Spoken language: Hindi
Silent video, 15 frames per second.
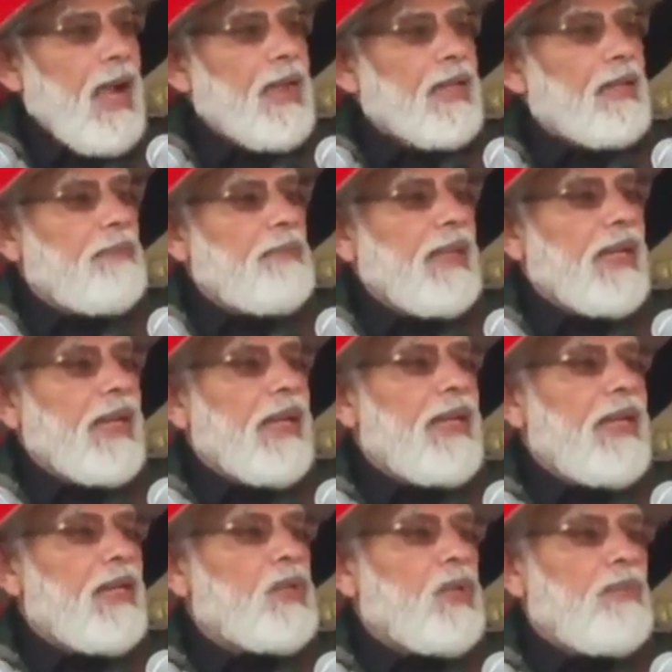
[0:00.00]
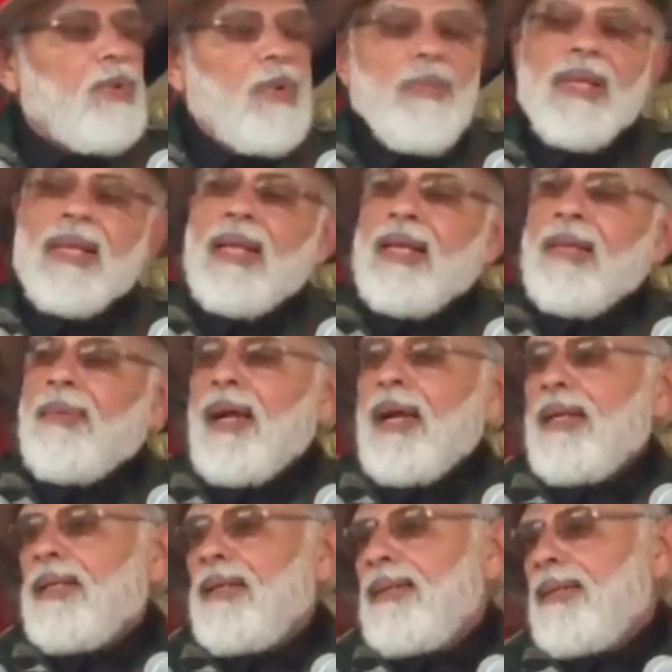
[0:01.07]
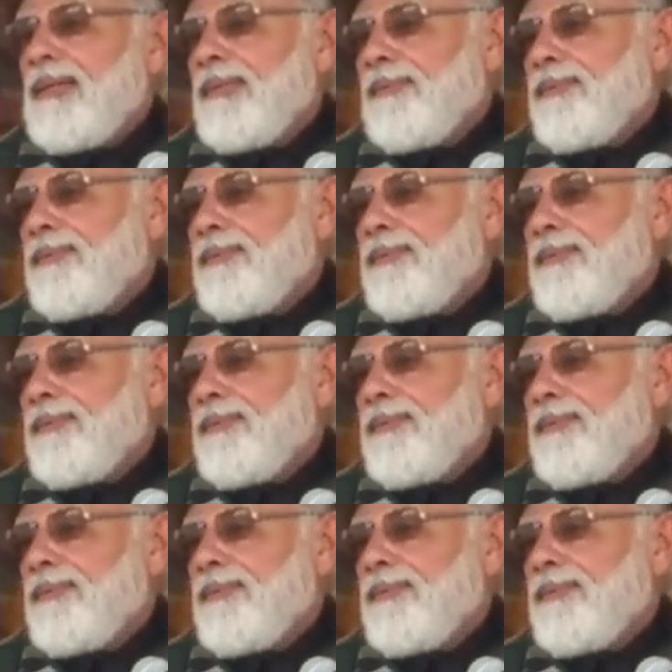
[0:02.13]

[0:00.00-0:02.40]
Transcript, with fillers: यहां की ब्रिगेड ने जो भूमिका निभाई